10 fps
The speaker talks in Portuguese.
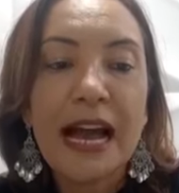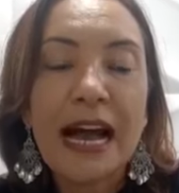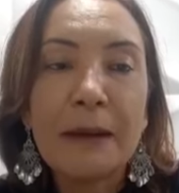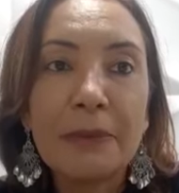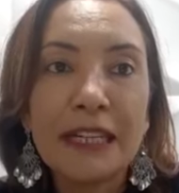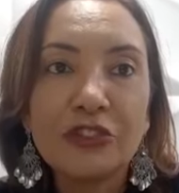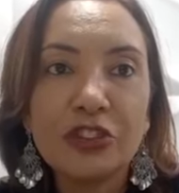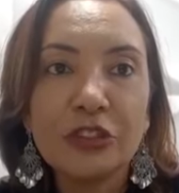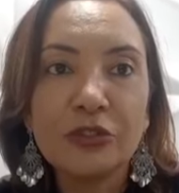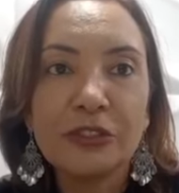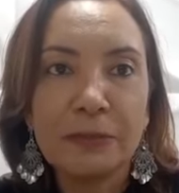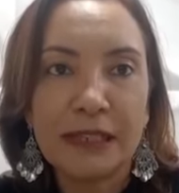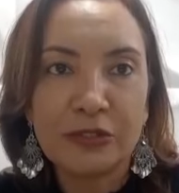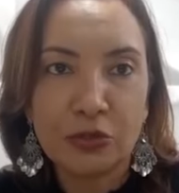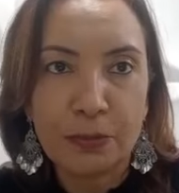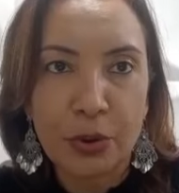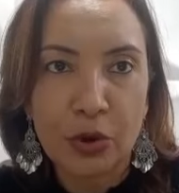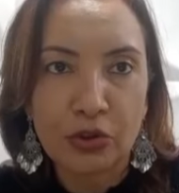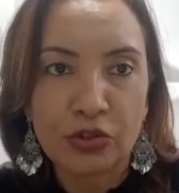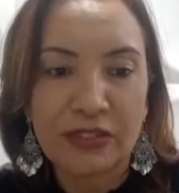A partir dos
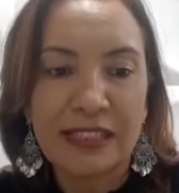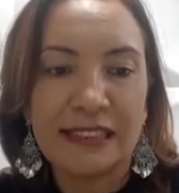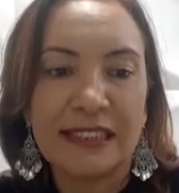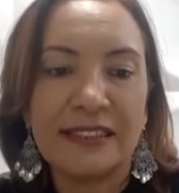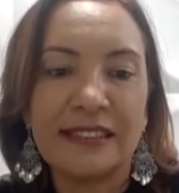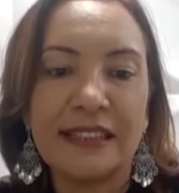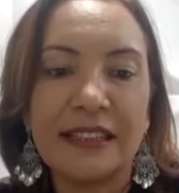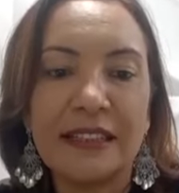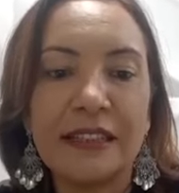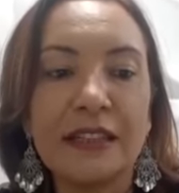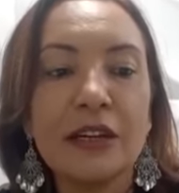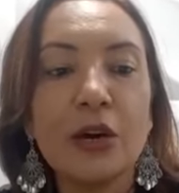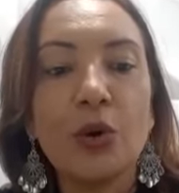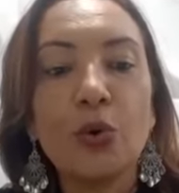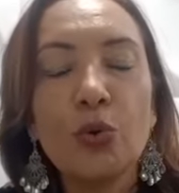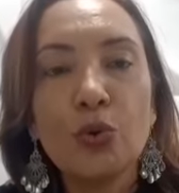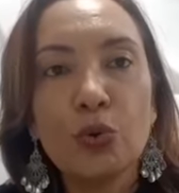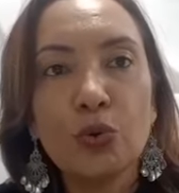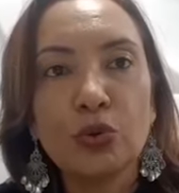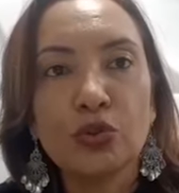pressupostos da TCI, o
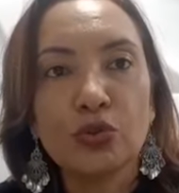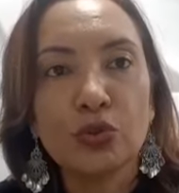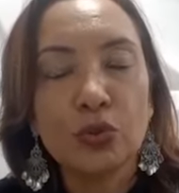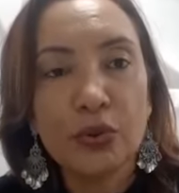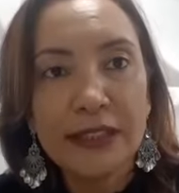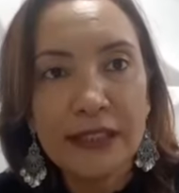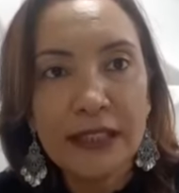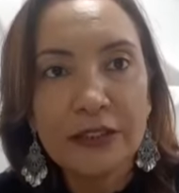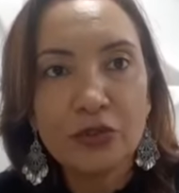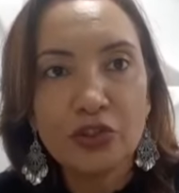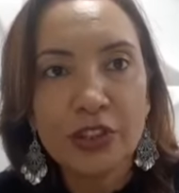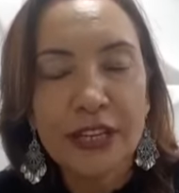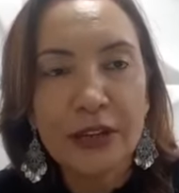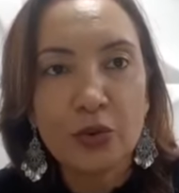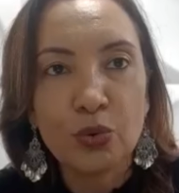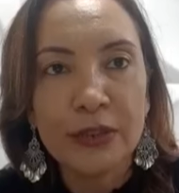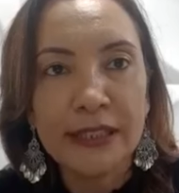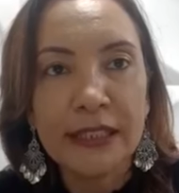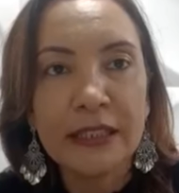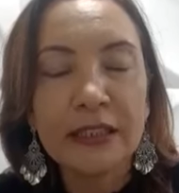curso Cuidando de Quem
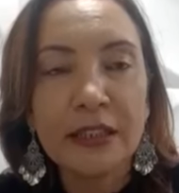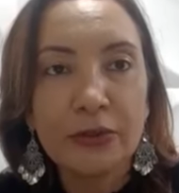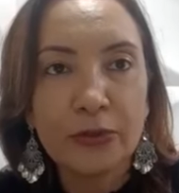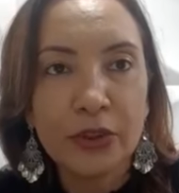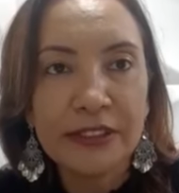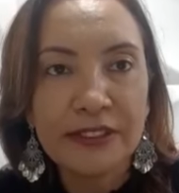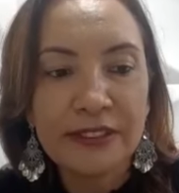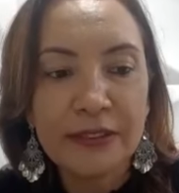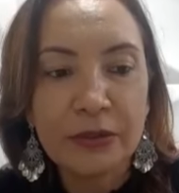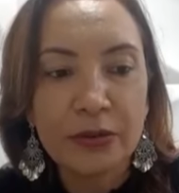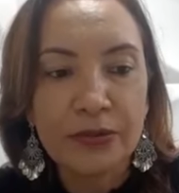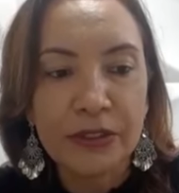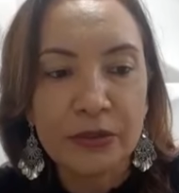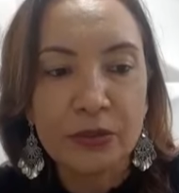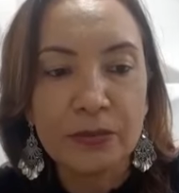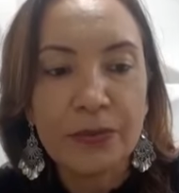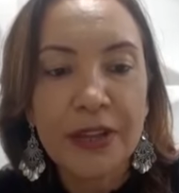Cuida foi desenvolvido.